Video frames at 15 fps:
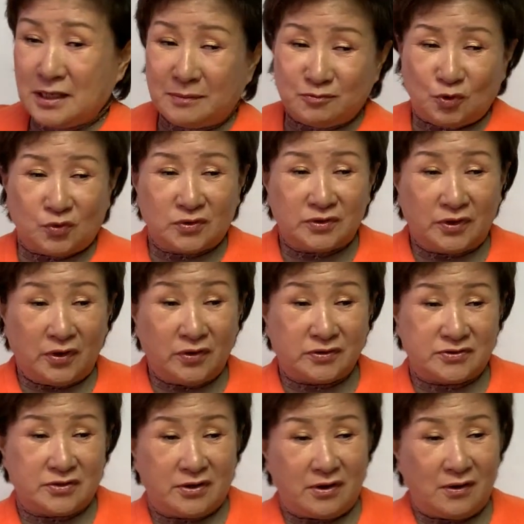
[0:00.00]
잡고를
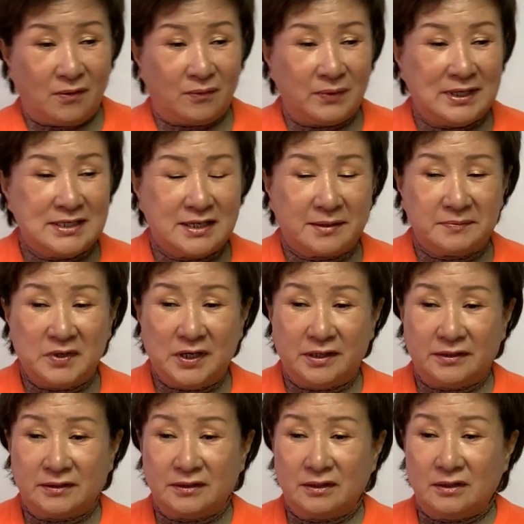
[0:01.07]
넣었어요.
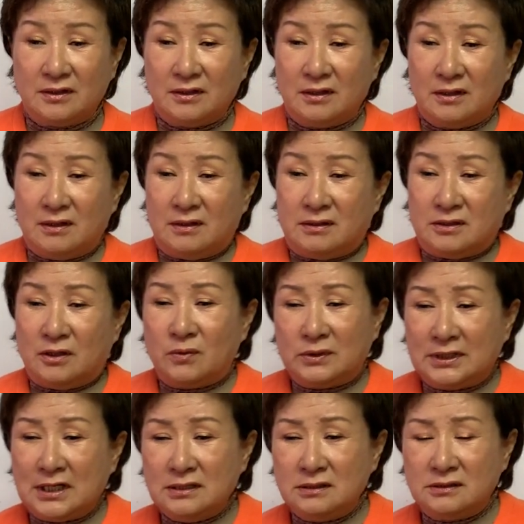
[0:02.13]
왜냐하면
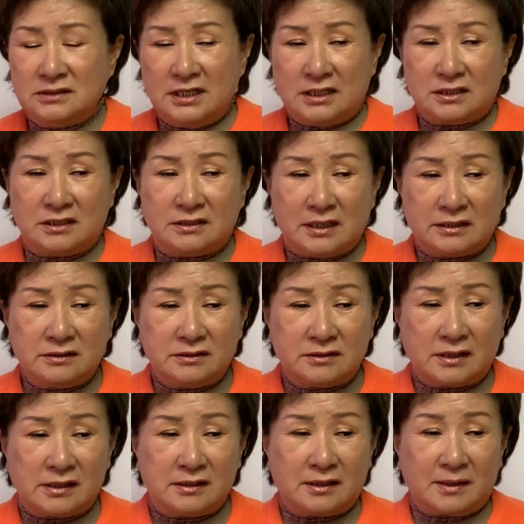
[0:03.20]
영원한 언약
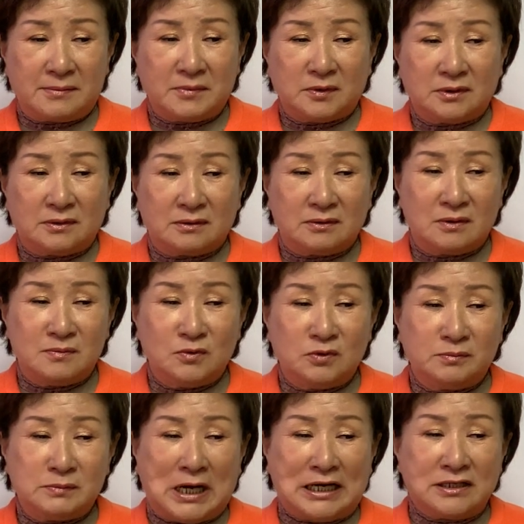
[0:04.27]
기다려라 이러면
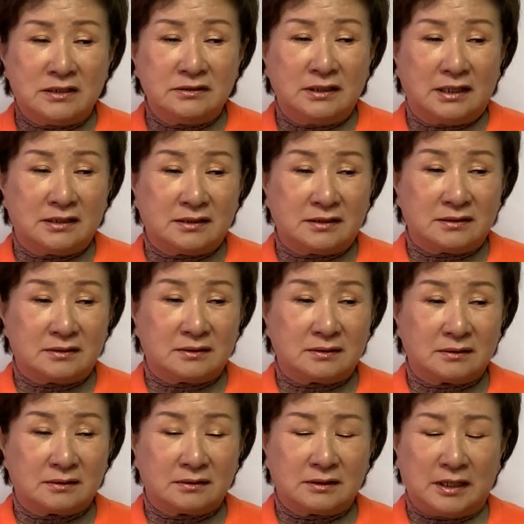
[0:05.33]
너무 막연한
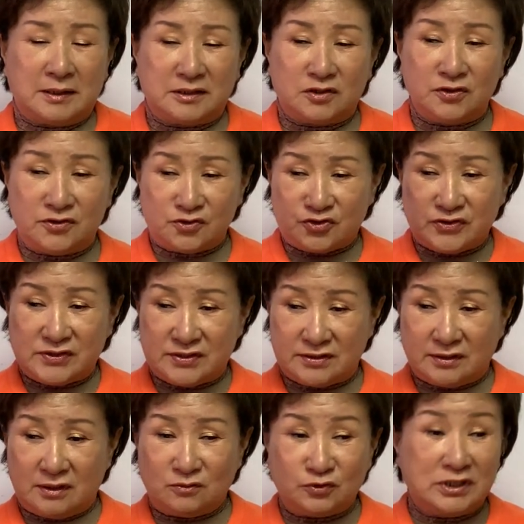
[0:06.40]
게 들을 수
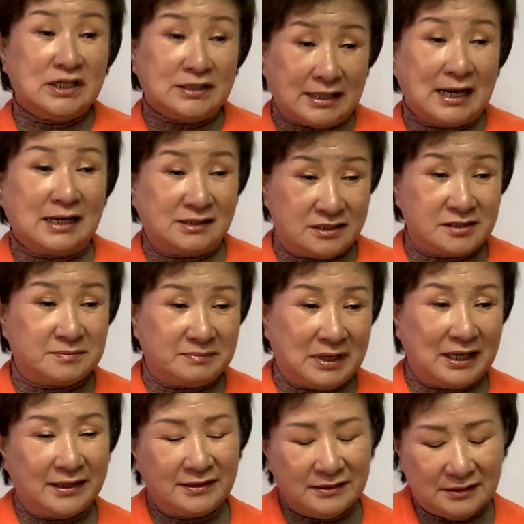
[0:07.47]
있어. 우린 다
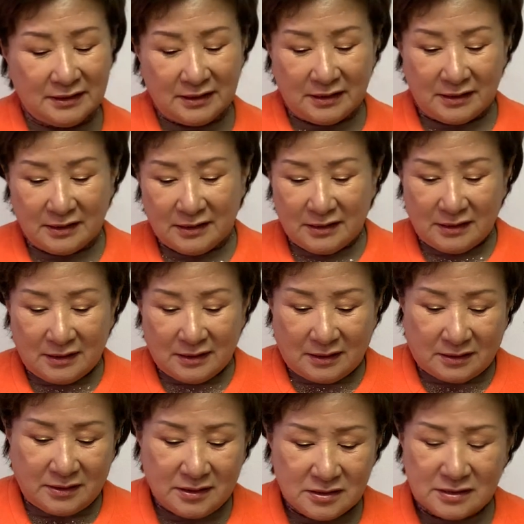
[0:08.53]
알지만
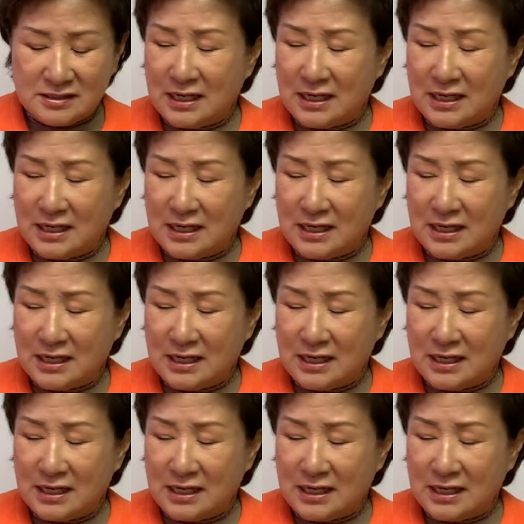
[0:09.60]
그래서